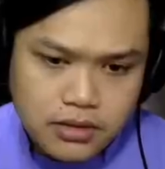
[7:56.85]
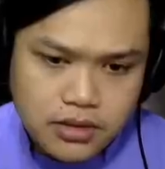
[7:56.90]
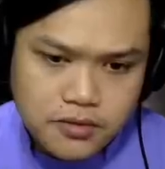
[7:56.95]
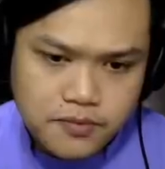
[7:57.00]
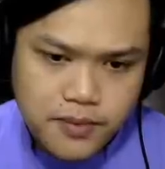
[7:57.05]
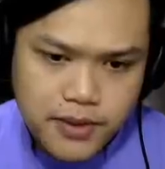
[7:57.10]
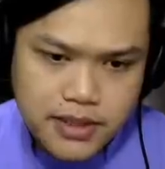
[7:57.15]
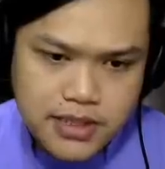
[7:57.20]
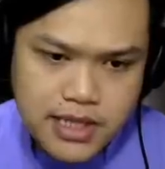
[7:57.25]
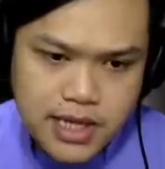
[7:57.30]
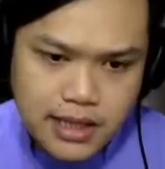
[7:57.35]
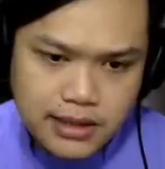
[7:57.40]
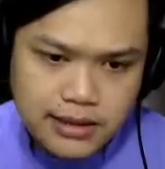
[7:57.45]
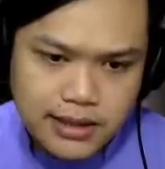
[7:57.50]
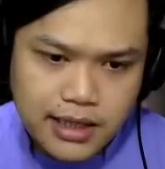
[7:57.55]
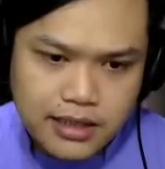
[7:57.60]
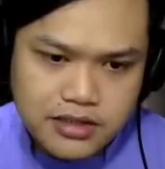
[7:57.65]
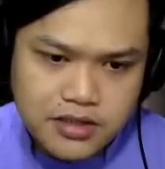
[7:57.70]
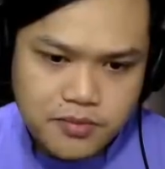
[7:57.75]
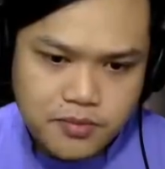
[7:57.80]
Spesial
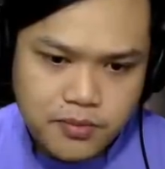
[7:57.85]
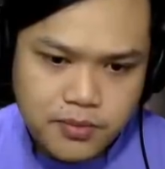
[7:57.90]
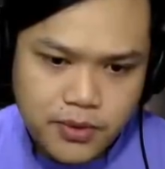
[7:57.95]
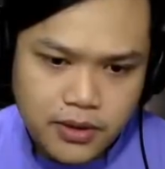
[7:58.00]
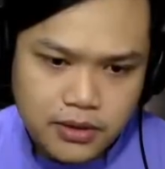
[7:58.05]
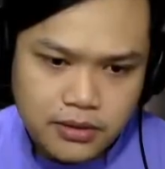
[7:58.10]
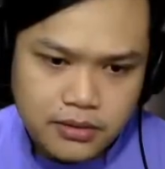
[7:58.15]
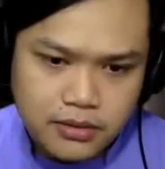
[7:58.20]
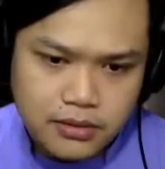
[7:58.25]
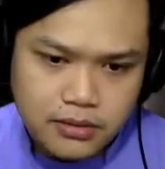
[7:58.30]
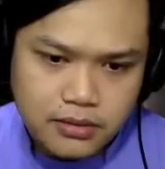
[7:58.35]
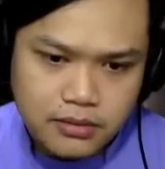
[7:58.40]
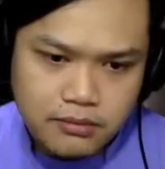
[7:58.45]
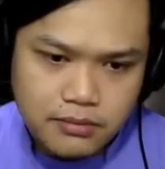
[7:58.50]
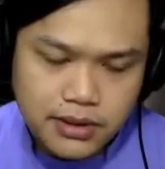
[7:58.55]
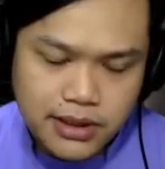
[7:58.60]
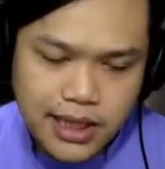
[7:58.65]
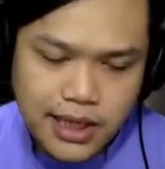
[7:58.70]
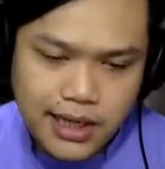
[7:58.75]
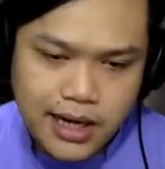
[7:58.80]
transport
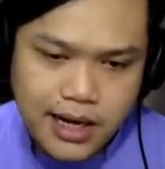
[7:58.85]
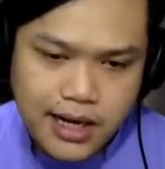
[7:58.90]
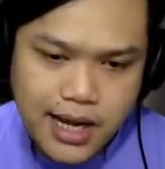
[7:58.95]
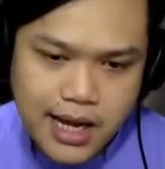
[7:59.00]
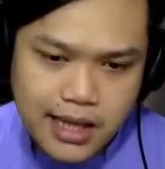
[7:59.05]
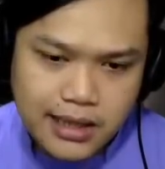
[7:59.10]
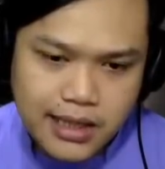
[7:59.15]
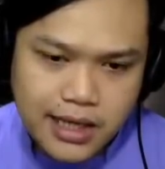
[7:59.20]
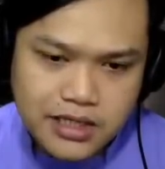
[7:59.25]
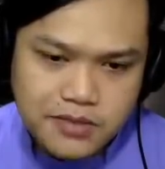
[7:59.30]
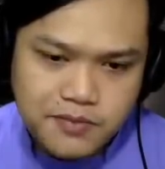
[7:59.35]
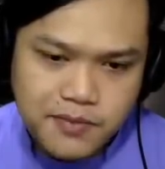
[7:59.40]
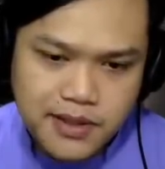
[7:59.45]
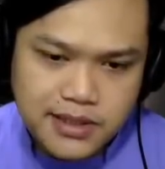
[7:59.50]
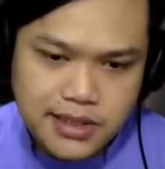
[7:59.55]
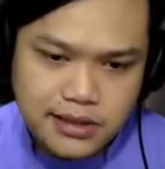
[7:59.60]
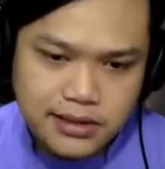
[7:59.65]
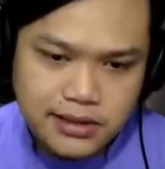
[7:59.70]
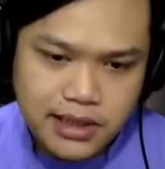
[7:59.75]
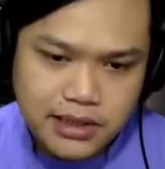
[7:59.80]
bentar deh di ATS
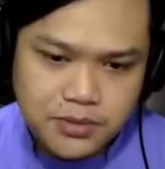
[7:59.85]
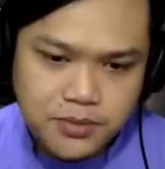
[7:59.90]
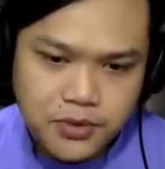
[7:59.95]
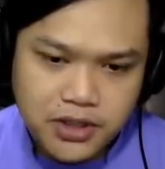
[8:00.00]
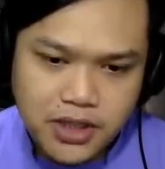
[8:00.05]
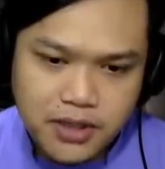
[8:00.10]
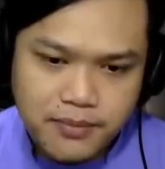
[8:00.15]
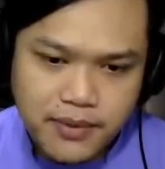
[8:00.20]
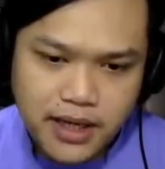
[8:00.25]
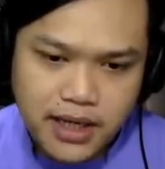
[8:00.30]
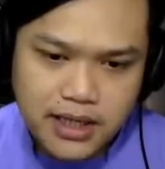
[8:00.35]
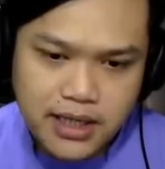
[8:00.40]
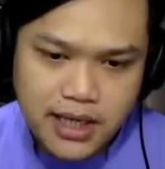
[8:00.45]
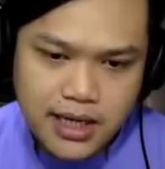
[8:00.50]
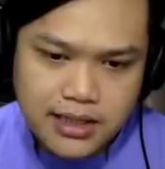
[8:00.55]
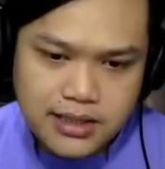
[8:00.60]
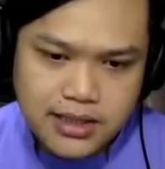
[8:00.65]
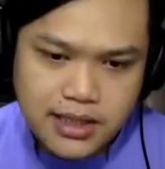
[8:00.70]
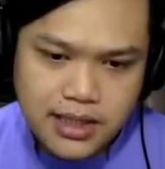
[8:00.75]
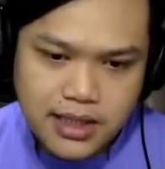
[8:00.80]
spesial transportnya pakai
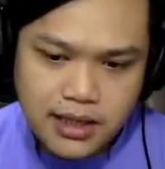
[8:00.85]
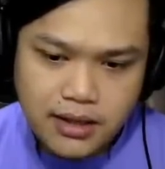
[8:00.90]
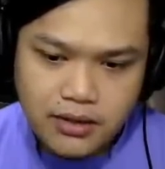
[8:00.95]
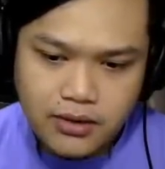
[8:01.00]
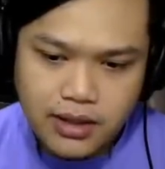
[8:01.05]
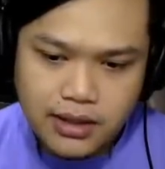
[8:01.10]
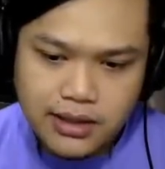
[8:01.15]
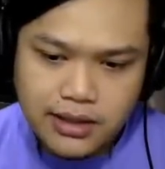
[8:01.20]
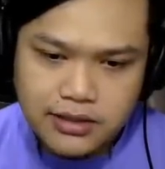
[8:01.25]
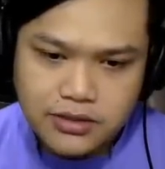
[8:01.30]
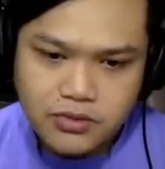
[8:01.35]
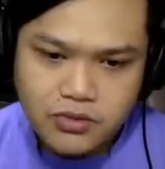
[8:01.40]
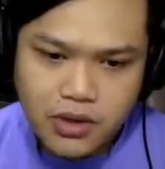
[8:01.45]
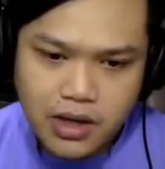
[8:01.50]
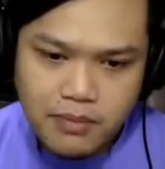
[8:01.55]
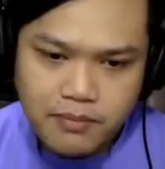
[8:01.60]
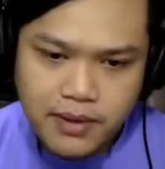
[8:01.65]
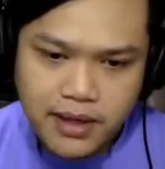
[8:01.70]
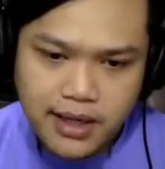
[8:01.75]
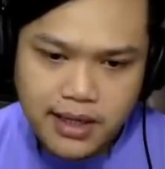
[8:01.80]
DLC nggak? Kalau ATS 2
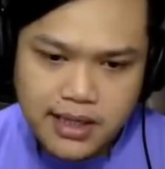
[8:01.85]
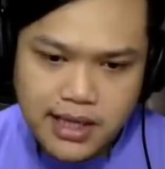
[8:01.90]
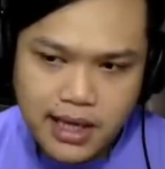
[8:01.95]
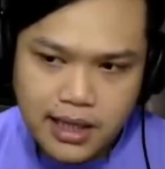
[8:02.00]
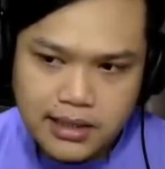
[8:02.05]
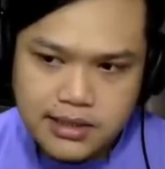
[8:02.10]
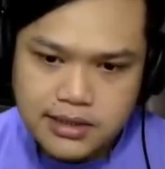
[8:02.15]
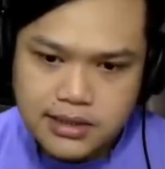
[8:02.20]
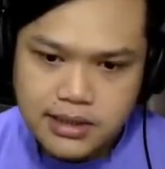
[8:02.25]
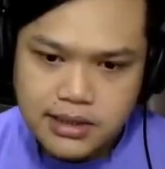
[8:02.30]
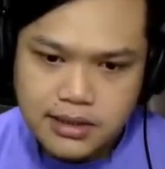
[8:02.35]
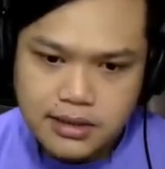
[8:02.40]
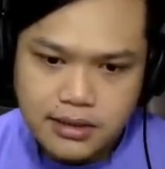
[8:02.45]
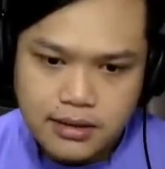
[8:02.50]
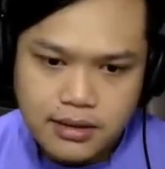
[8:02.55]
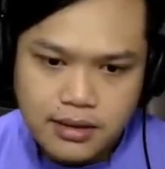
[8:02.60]
kan pakai DLC.